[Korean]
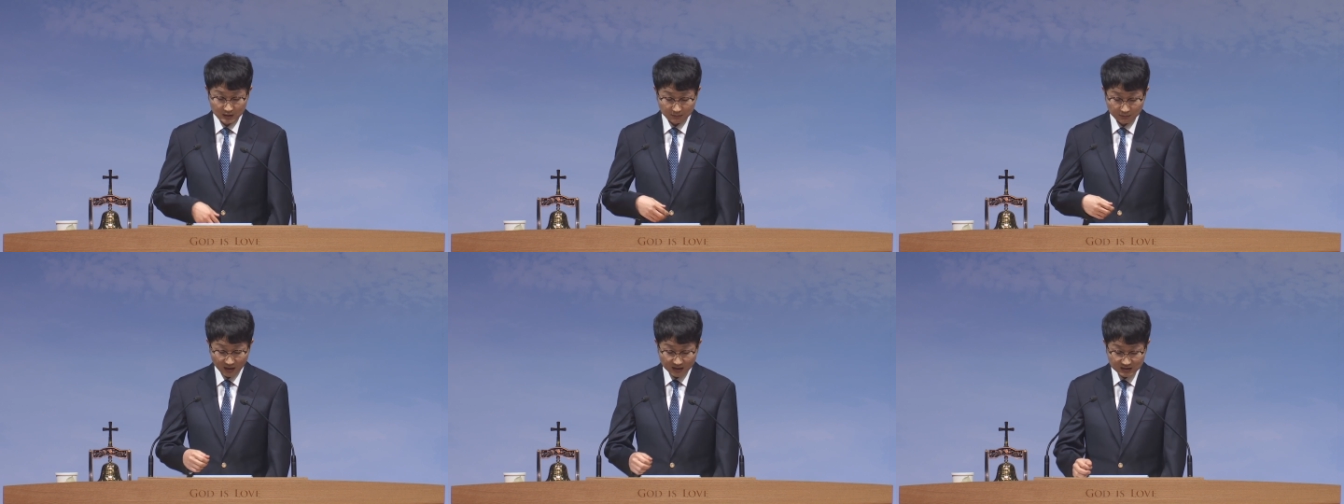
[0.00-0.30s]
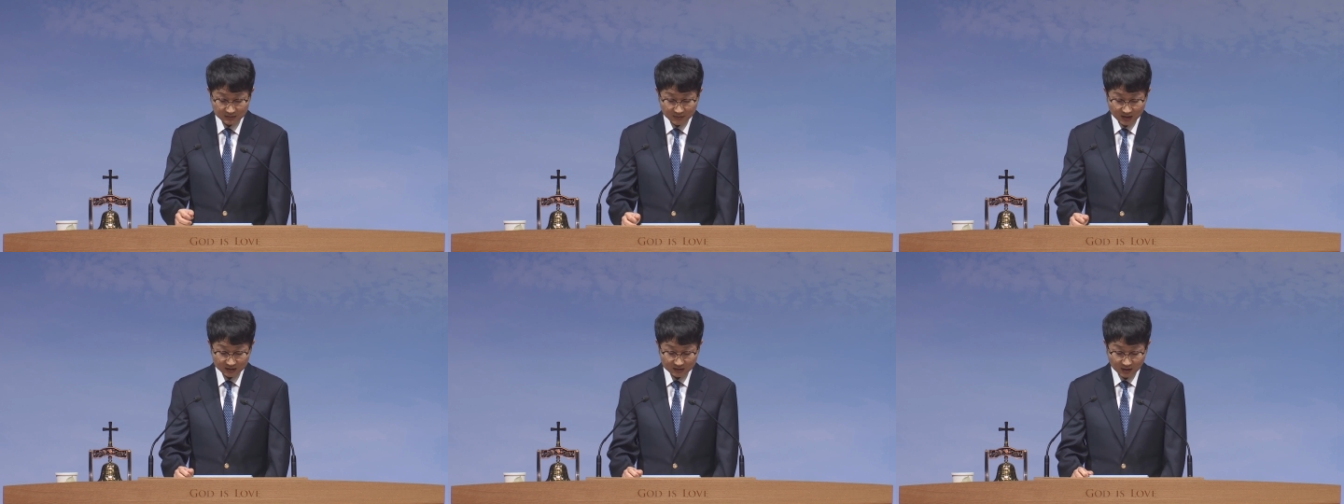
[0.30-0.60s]

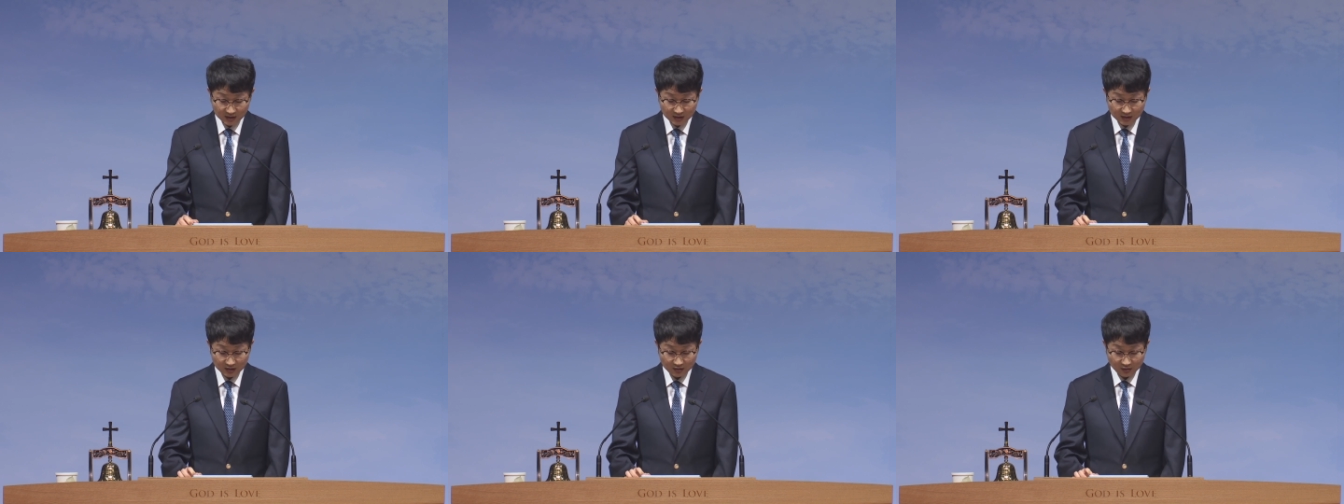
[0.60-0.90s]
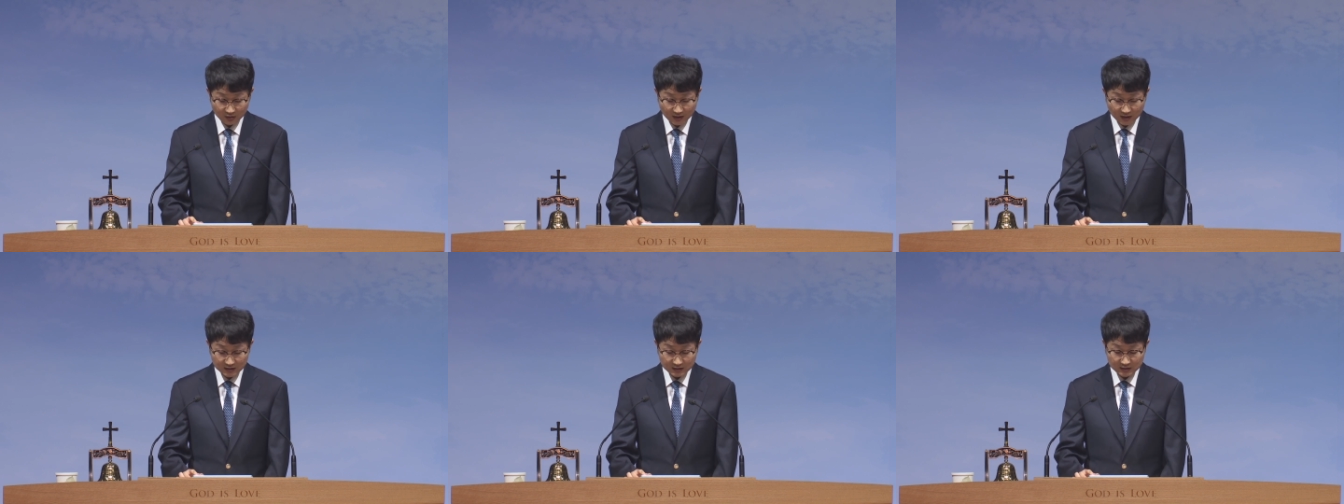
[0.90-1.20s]
마지막 때에
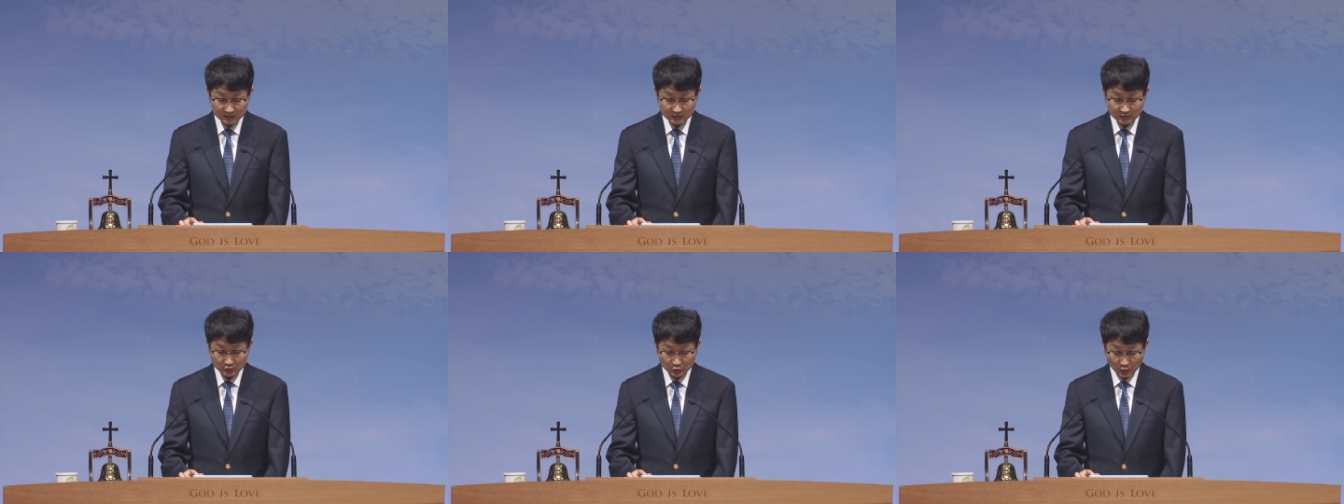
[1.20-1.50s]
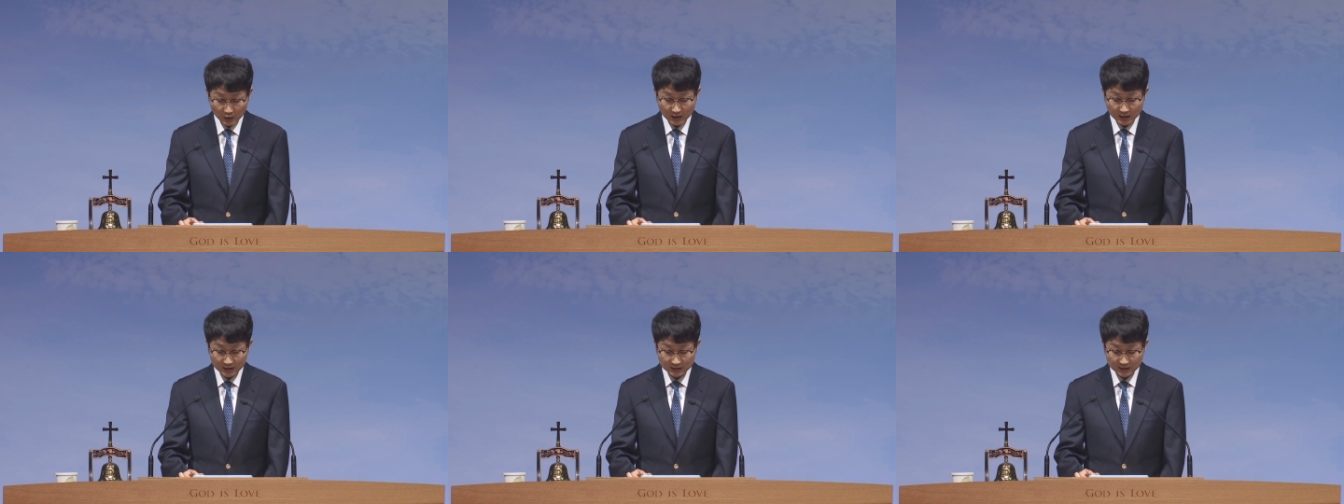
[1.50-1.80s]
일어나는
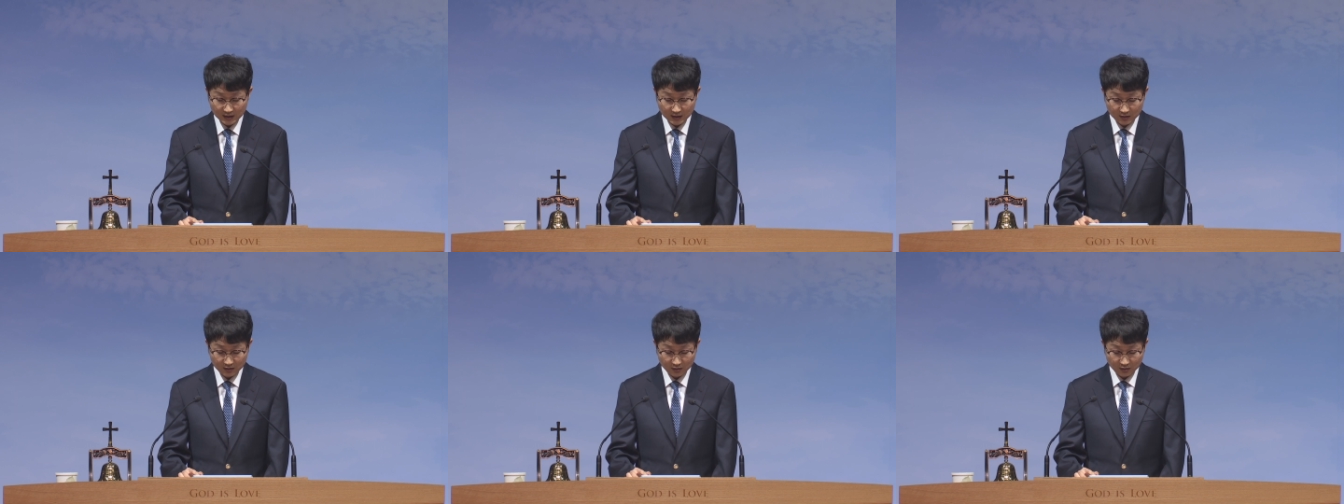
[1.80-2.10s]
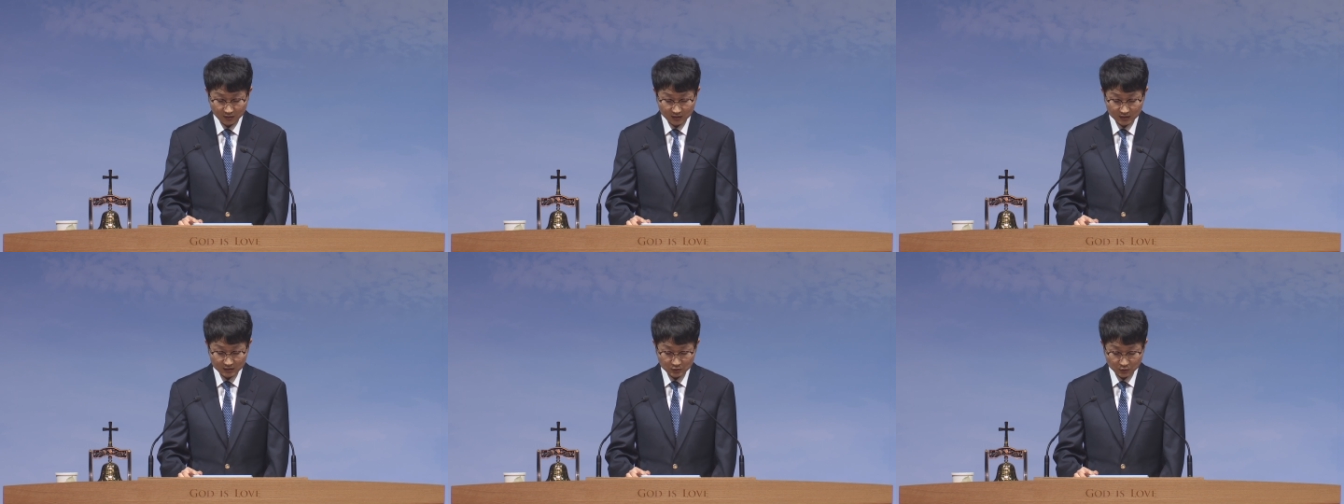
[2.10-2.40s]
죄에
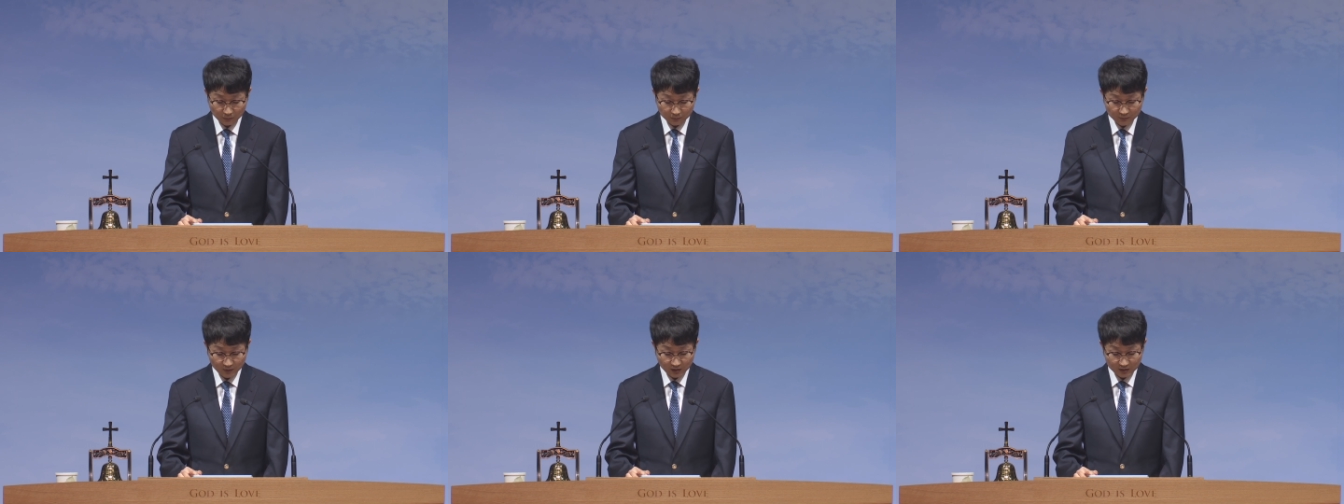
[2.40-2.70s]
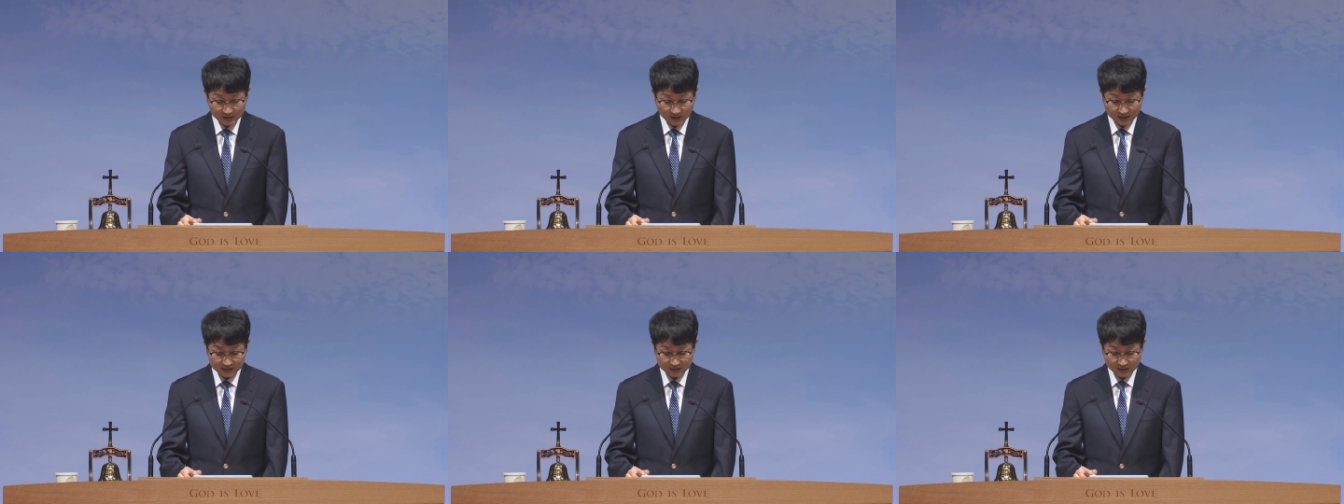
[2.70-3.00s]
대하여 좀 더
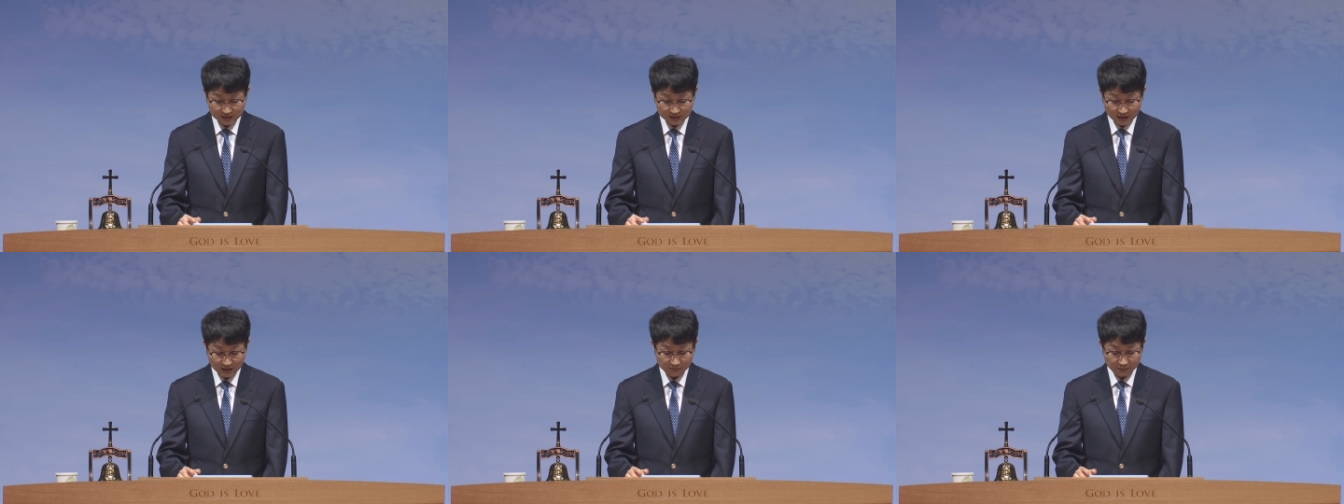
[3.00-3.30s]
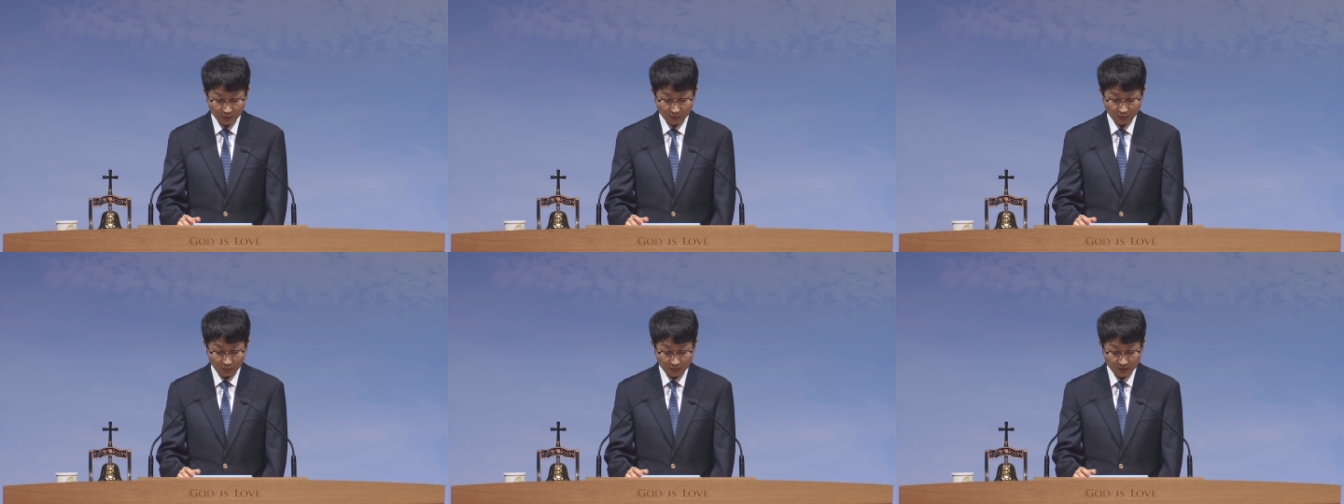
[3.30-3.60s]
자세히
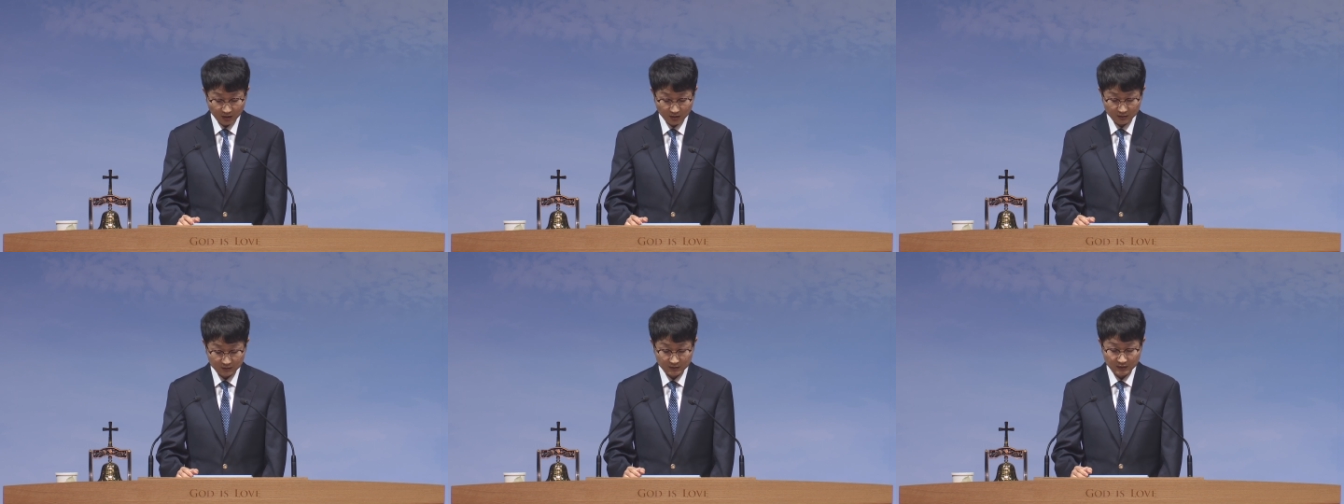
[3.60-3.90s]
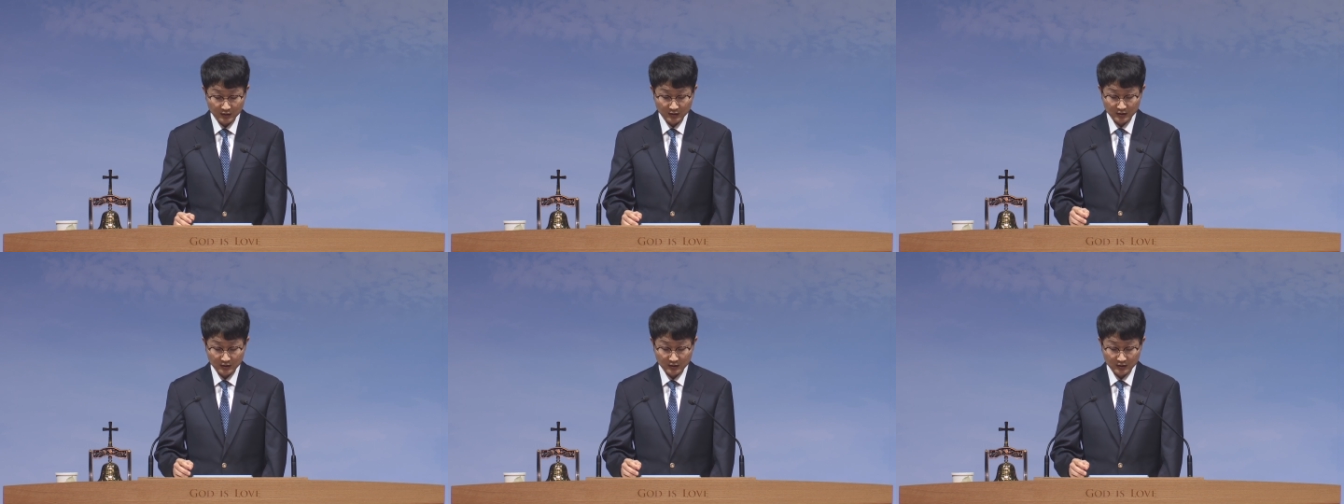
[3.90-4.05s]
살펴보면